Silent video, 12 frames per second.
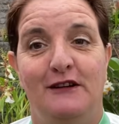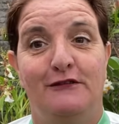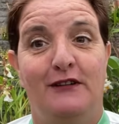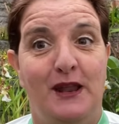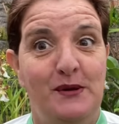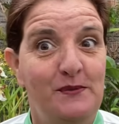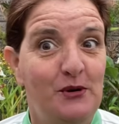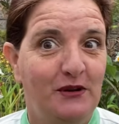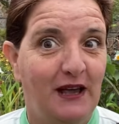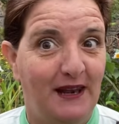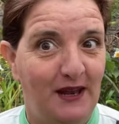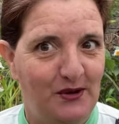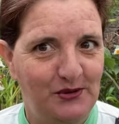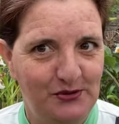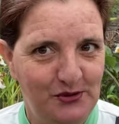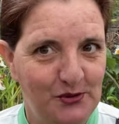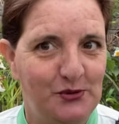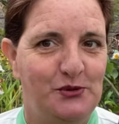Vá no meu canal
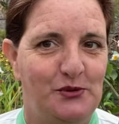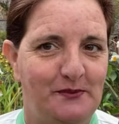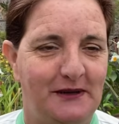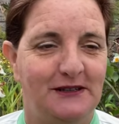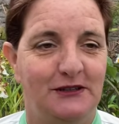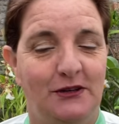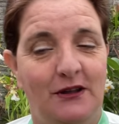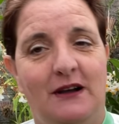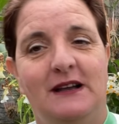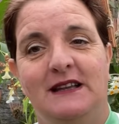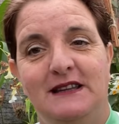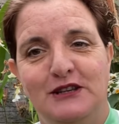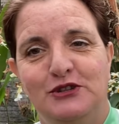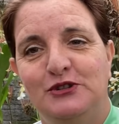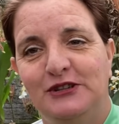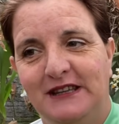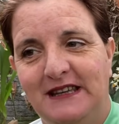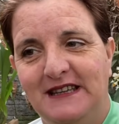no YouTube, Noca das
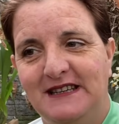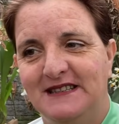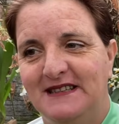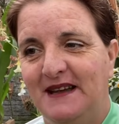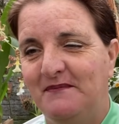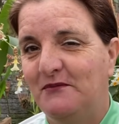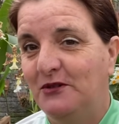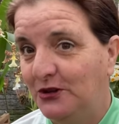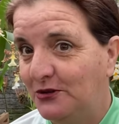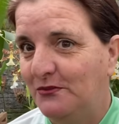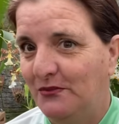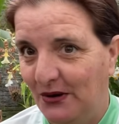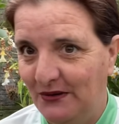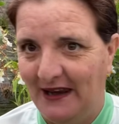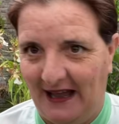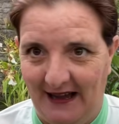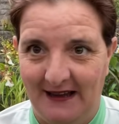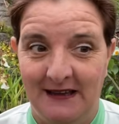Orquídeas, é muito bom
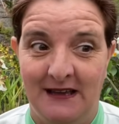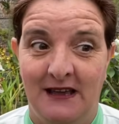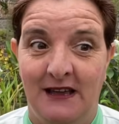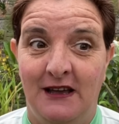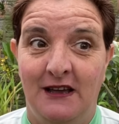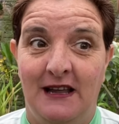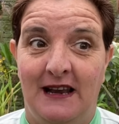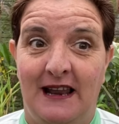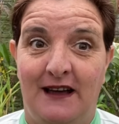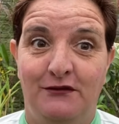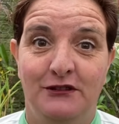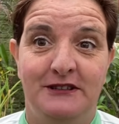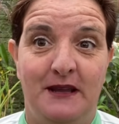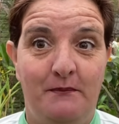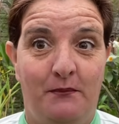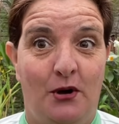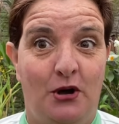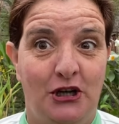lá. Lá você
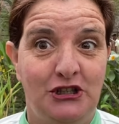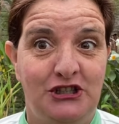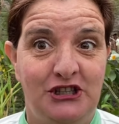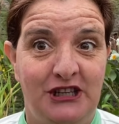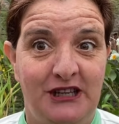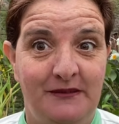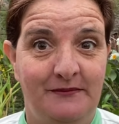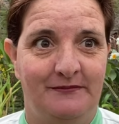pode